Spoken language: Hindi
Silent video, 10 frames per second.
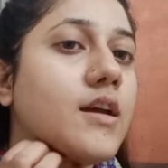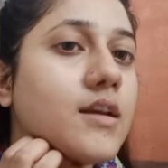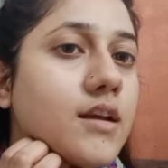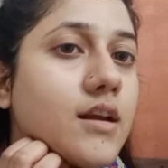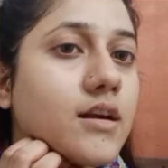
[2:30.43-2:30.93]

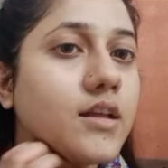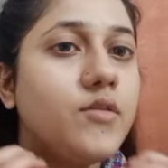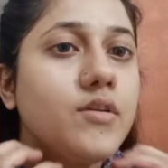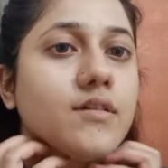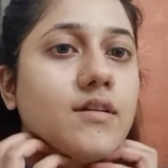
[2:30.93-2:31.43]
ये लटकी
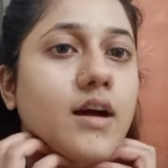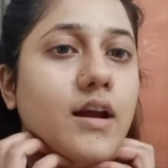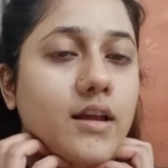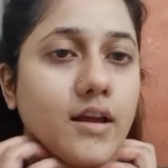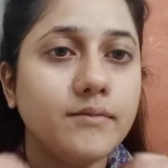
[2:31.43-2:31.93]
हुई नज़र आ
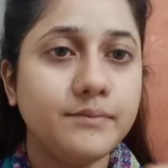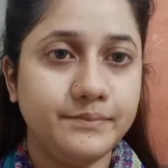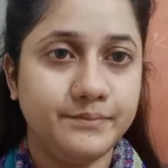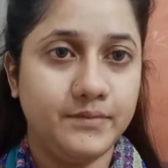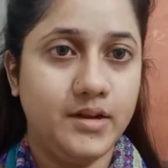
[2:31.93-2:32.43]
रही है
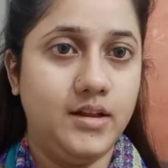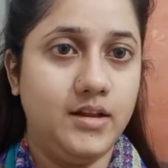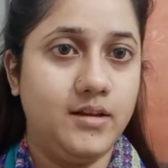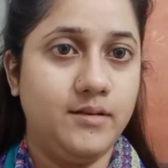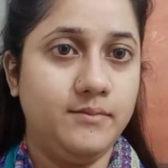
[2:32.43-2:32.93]
ये
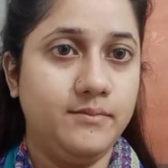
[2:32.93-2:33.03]
देखें